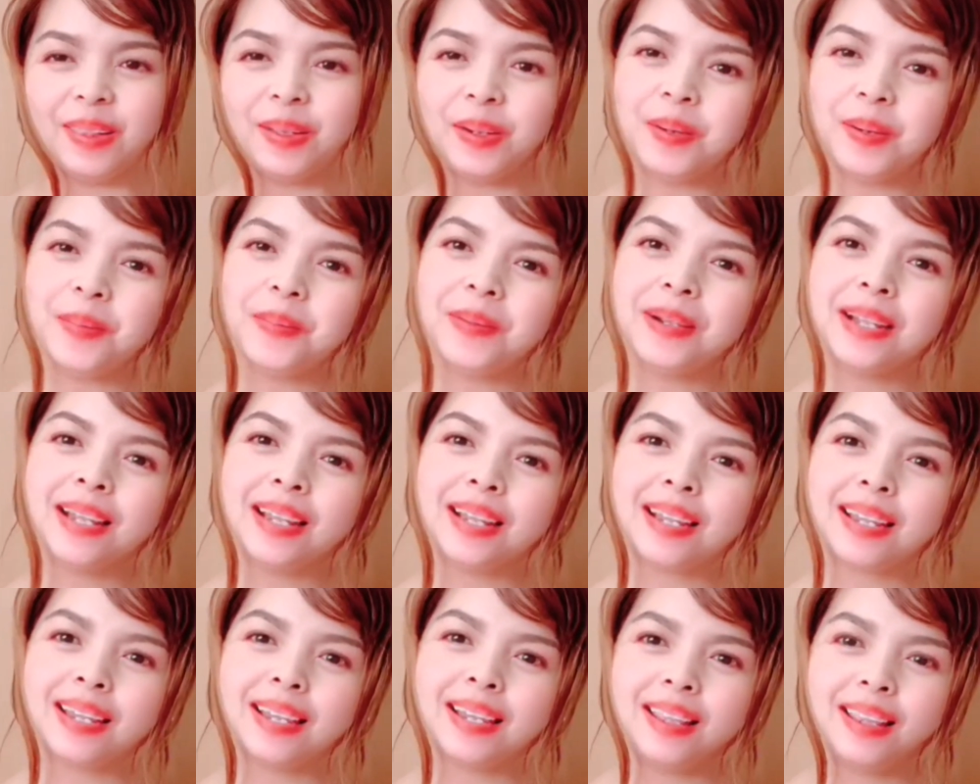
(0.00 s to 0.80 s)
mga
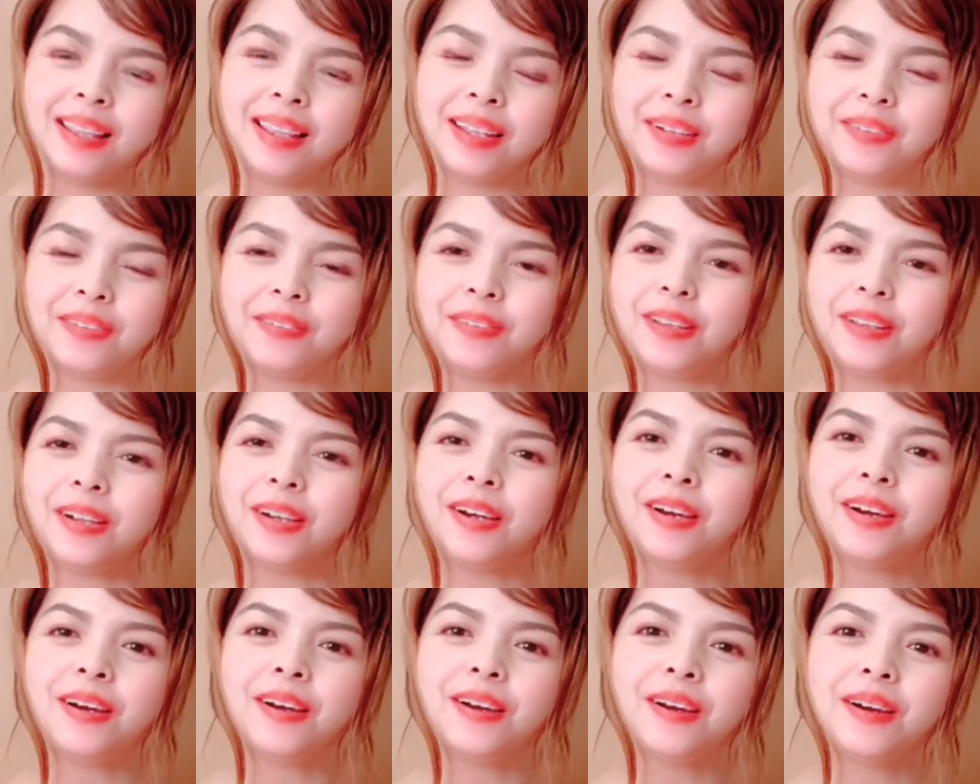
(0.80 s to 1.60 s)

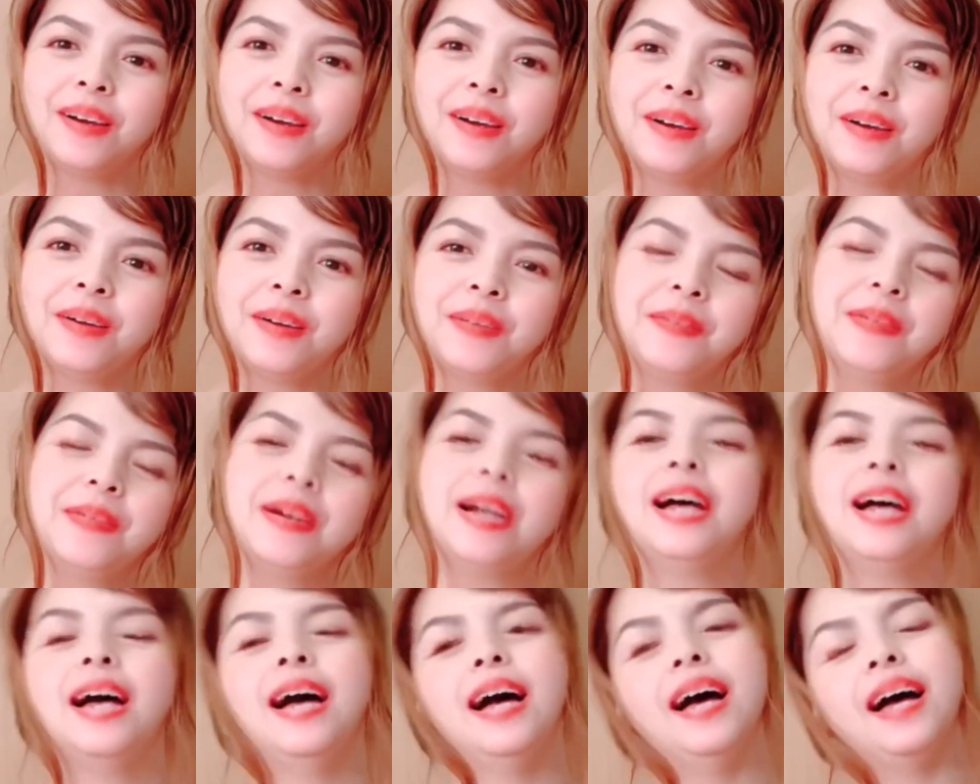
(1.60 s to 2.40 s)
ka-love-love!
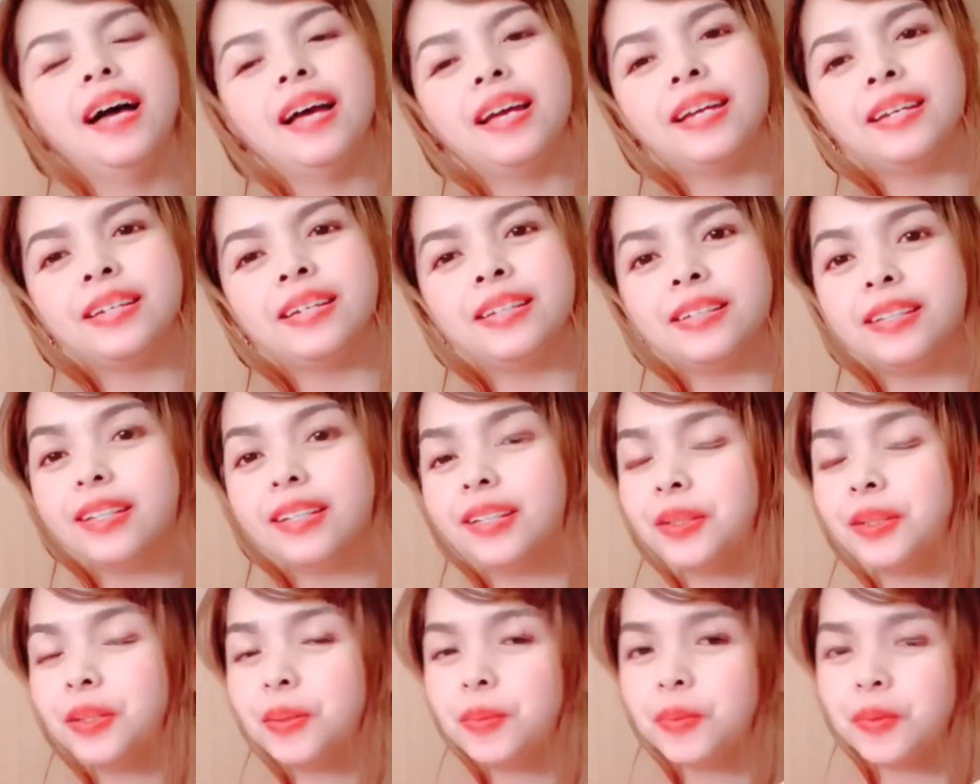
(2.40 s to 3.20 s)
Ayan,
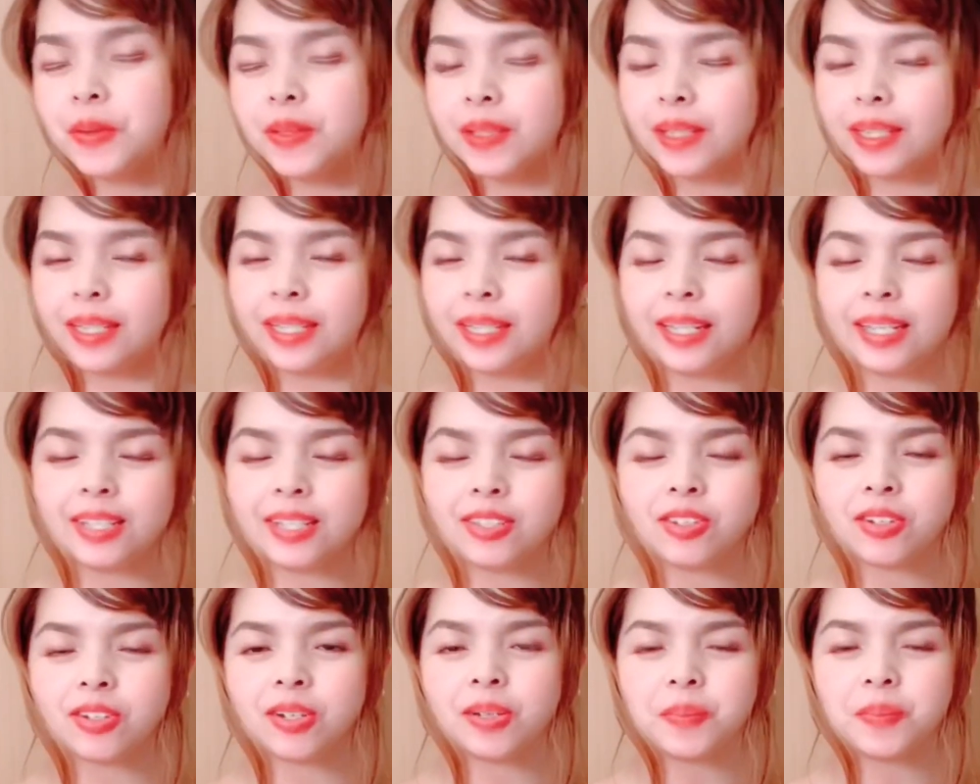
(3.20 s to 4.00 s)
kumusta kayo lahat
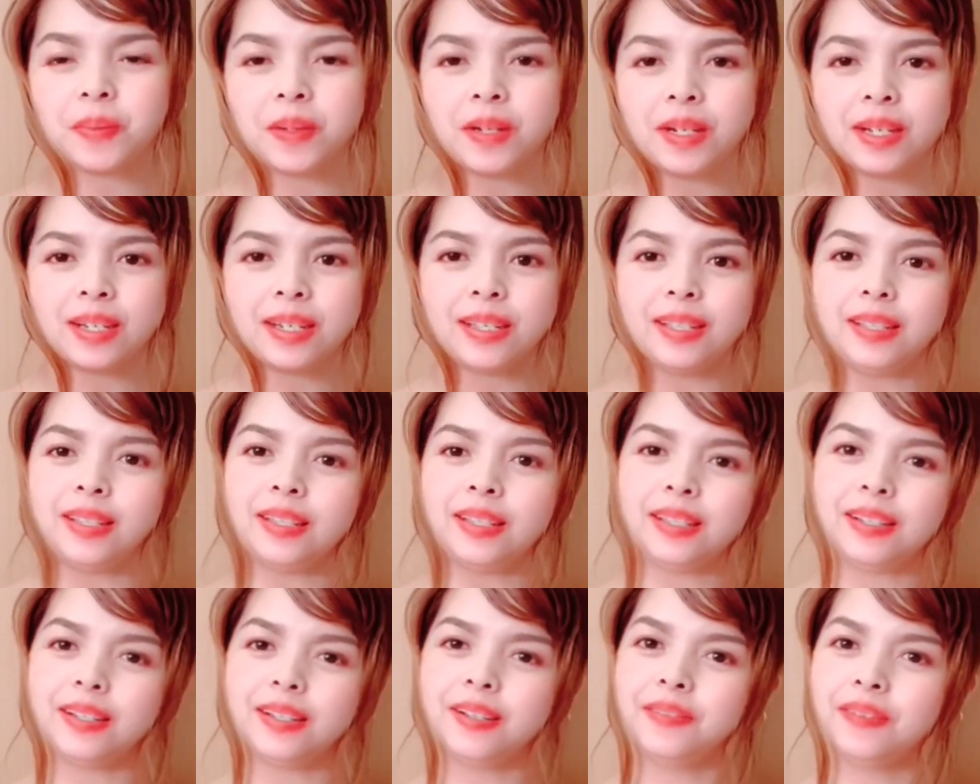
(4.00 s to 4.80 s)
dyan mga
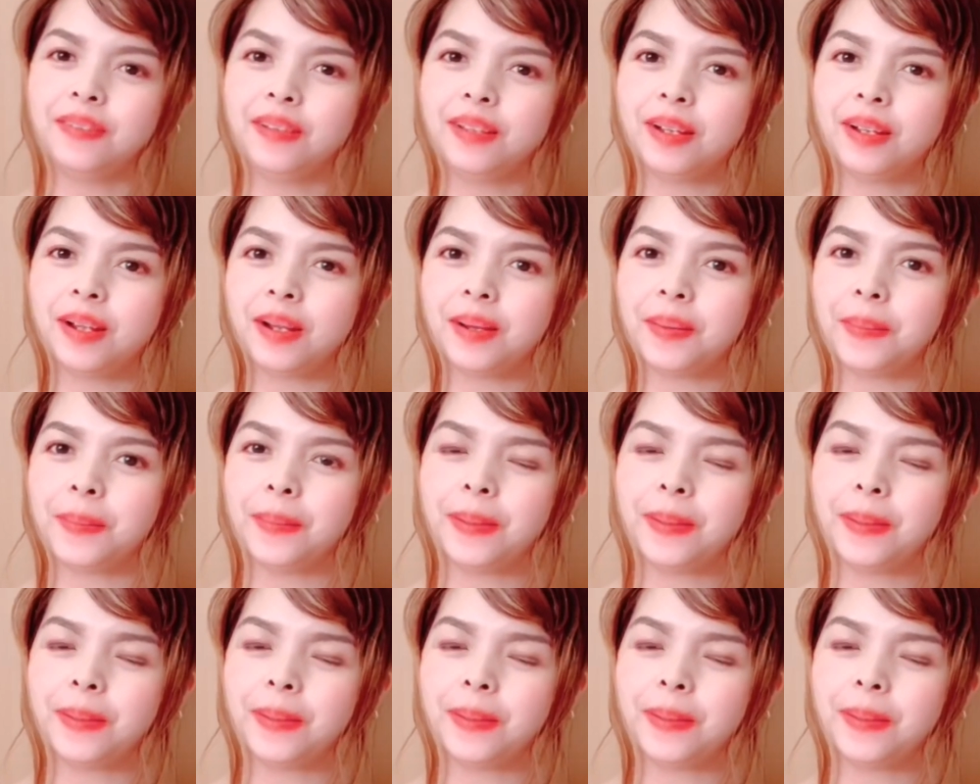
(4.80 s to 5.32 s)
ka-love-love?